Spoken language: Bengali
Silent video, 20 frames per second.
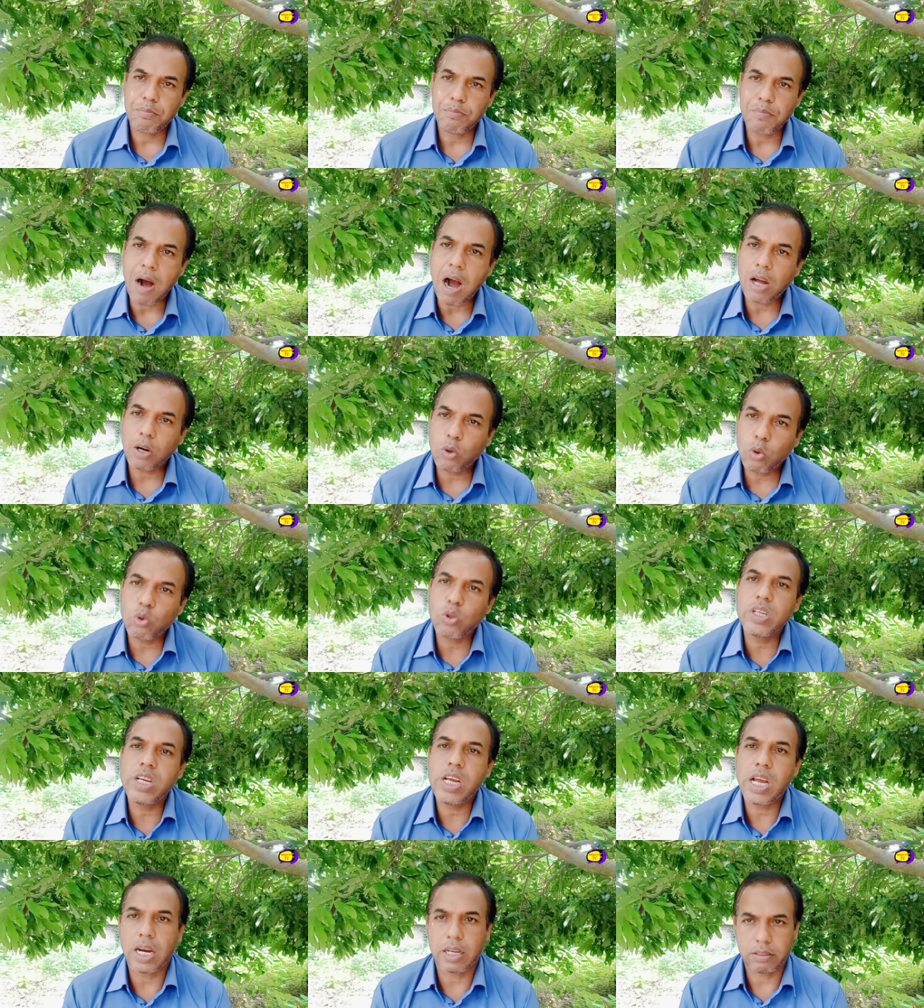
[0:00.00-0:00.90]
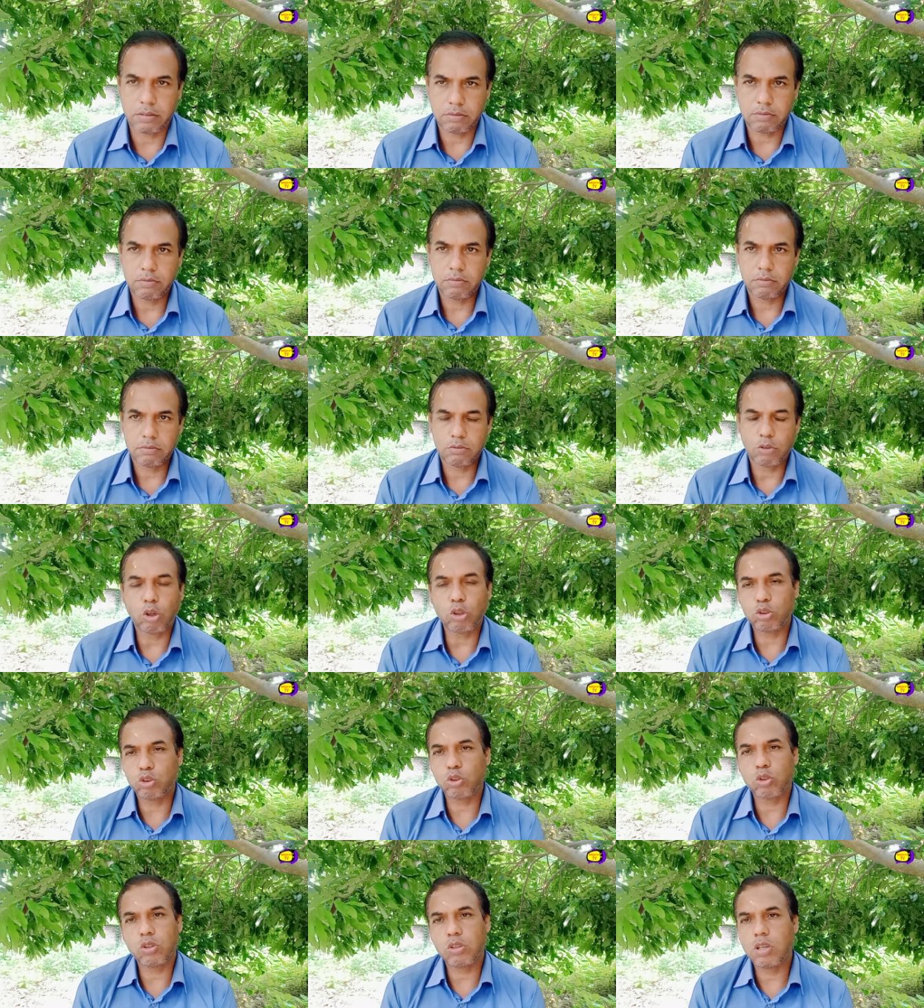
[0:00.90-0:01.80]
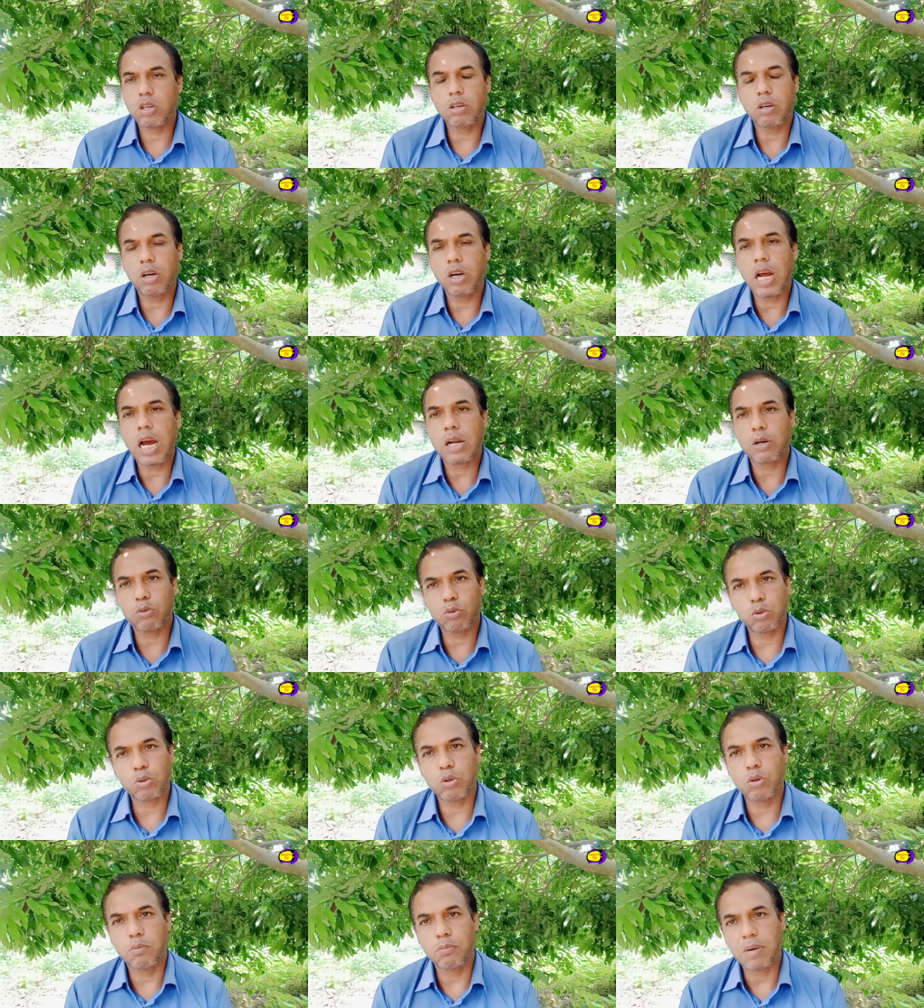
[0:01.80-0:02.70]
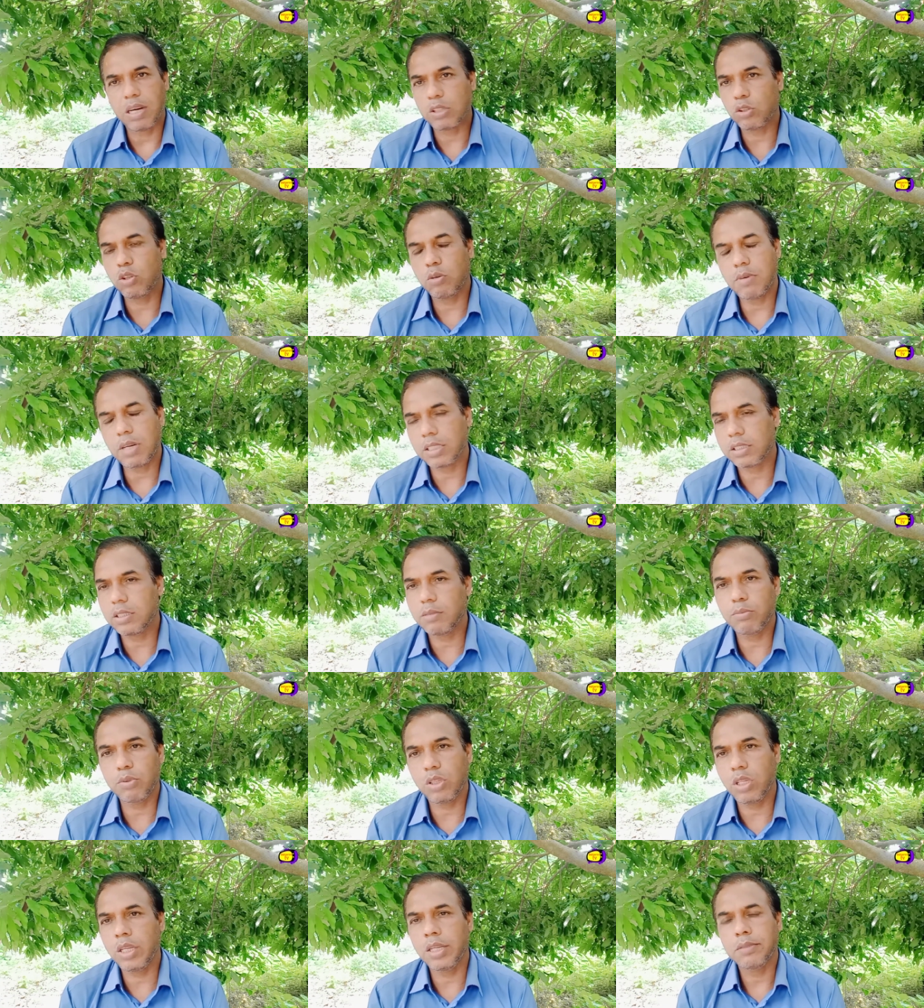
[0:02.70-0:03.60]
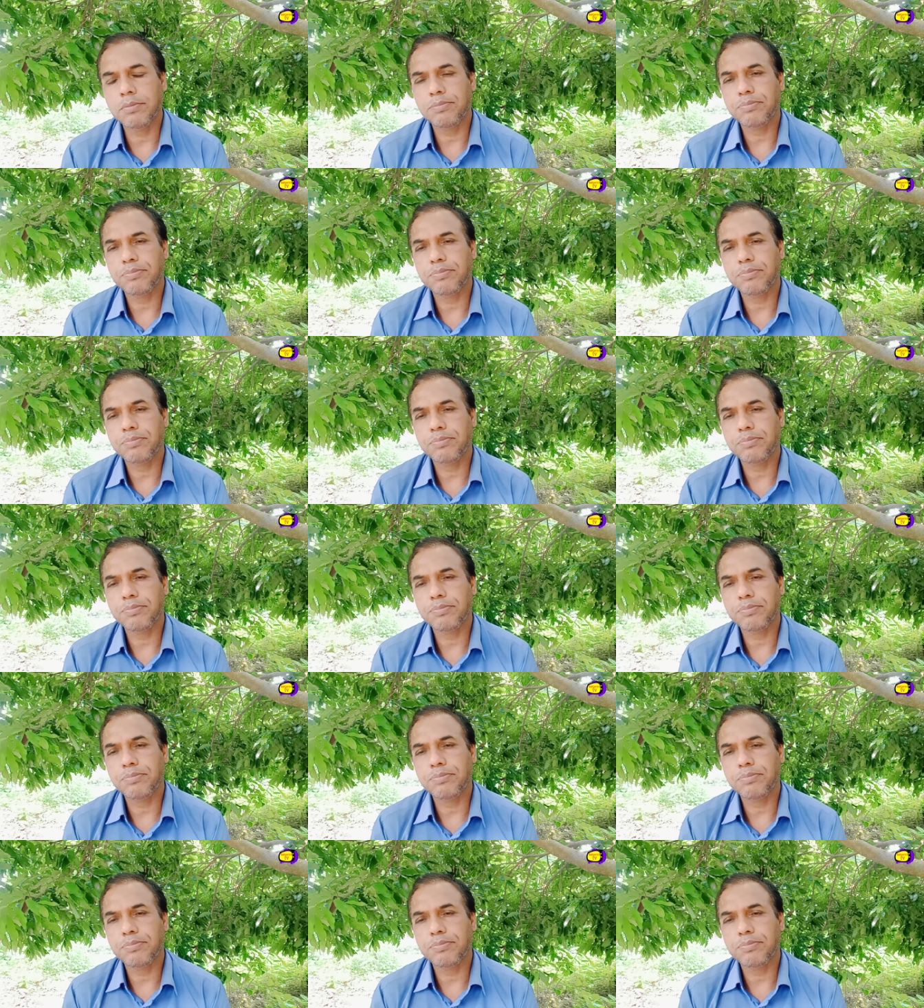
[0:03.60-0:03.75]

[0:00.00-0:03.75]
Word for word: ভালো জ্ঞান অর্জন করার আর কোনো মাধ্যম আছে বলে